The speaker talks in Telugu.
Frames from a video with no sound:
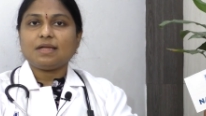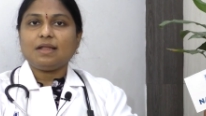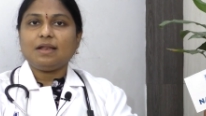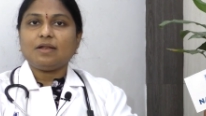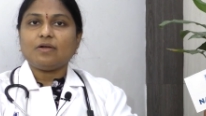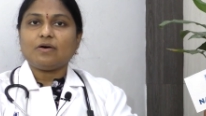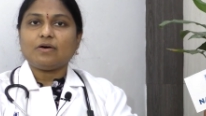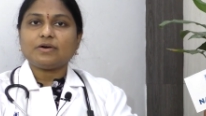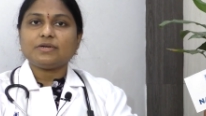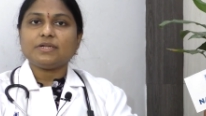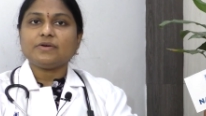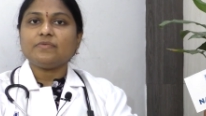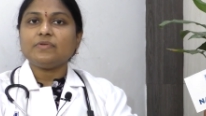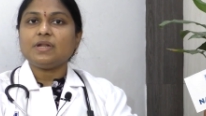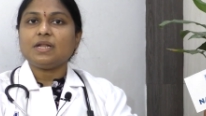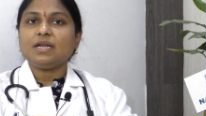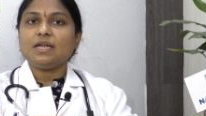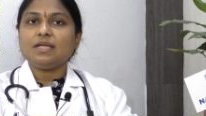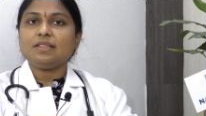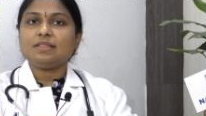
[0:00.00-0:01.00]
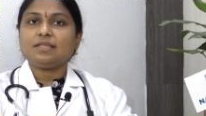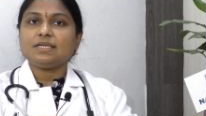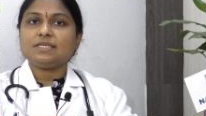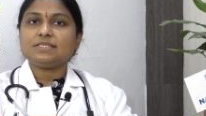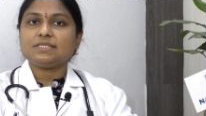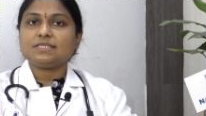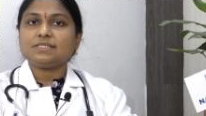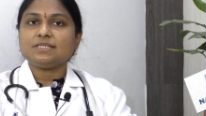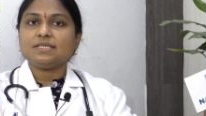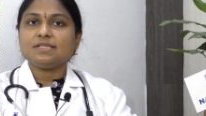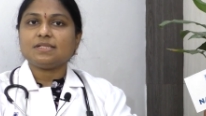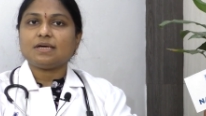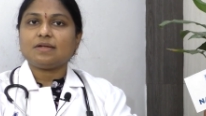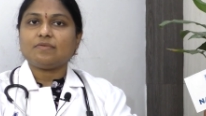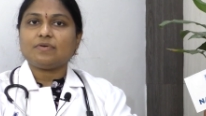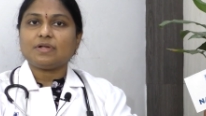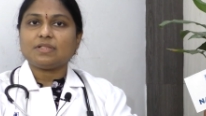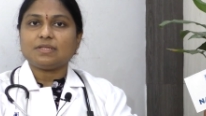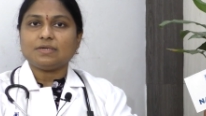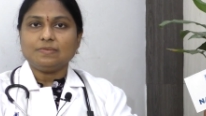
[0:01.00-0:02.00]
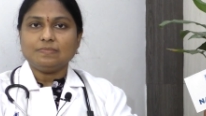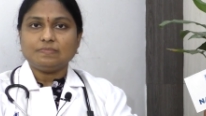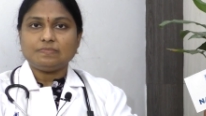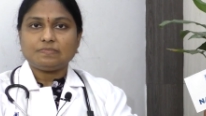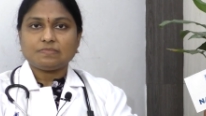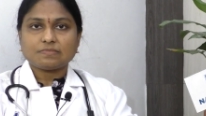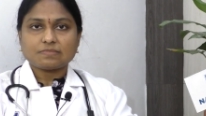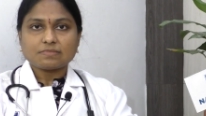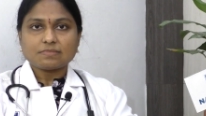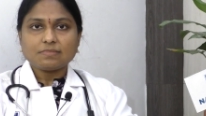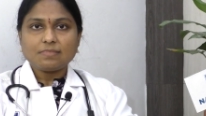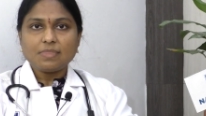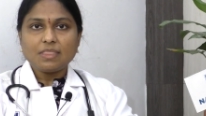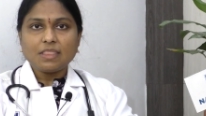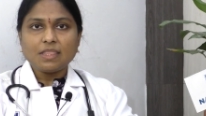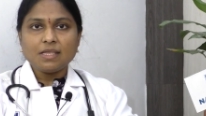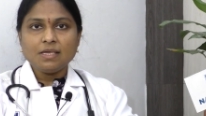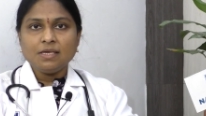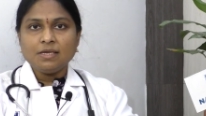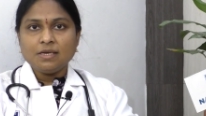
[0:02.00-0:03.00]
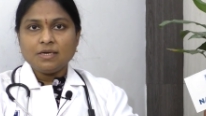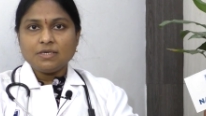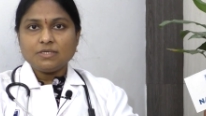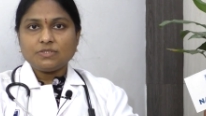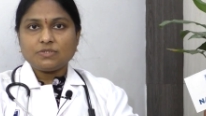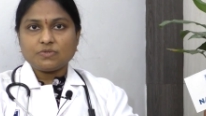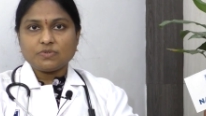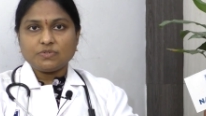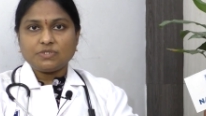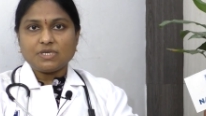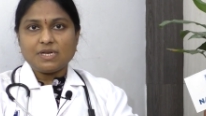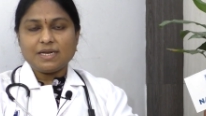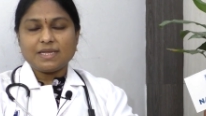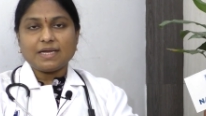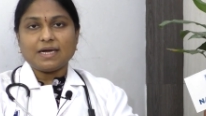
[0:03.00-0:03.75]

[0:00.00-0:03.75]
ఈ లాక్డౌన్ అనేది తీసేసిన తర్వాత సోషల్